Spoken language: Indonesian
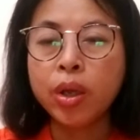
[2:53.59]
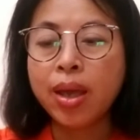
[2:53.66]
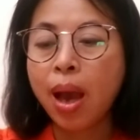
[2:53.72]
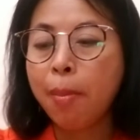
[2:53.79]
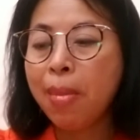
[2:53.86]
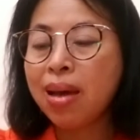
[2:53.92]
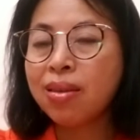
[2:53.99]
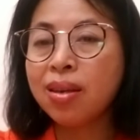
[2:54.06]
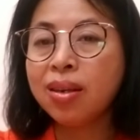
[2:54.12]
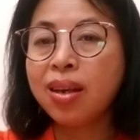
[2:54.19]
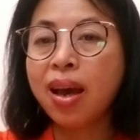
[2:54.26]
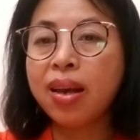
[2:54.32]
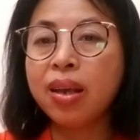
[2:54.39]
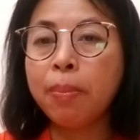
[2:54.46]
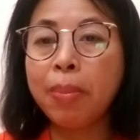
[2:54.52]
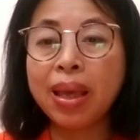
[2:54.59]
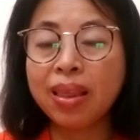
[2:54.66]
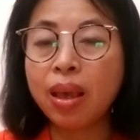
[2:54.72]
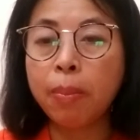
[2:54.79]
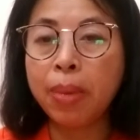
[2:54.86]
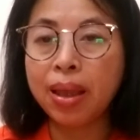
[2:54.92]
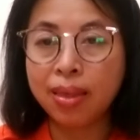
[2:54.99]
yang masih dari
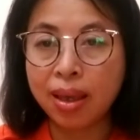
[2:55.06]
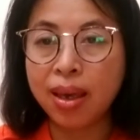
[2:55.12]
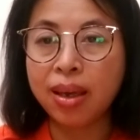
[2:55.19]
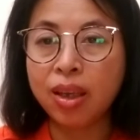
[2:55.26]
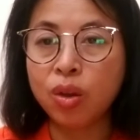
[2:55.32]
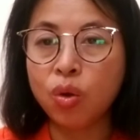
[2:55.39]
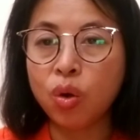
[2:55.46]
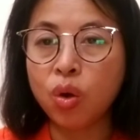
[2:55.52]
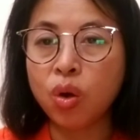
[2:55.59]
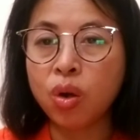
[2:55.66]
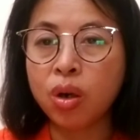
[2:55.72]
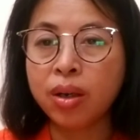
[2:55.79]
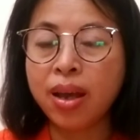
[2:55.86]
PT-PT gitu loh